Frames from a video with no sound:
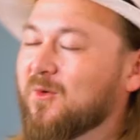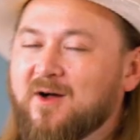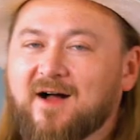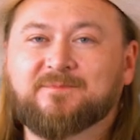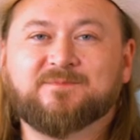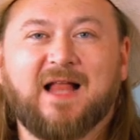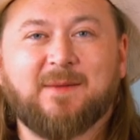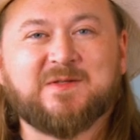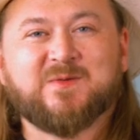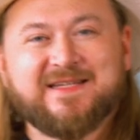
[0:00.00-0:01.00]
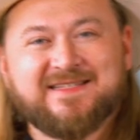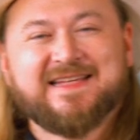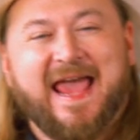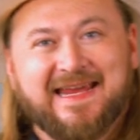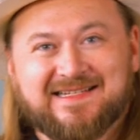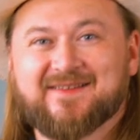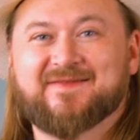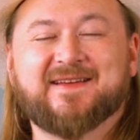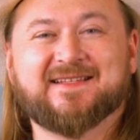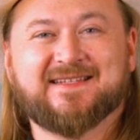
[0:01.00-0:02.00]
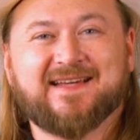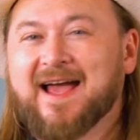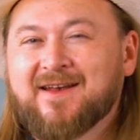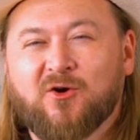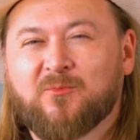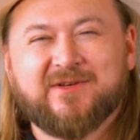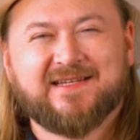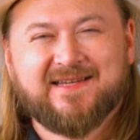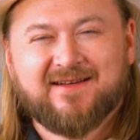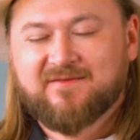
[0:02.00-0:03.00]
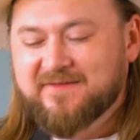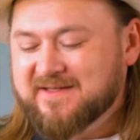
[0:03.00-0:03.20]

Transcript: Oh, aber so richtig echter Pfirsich, kein aromatisierter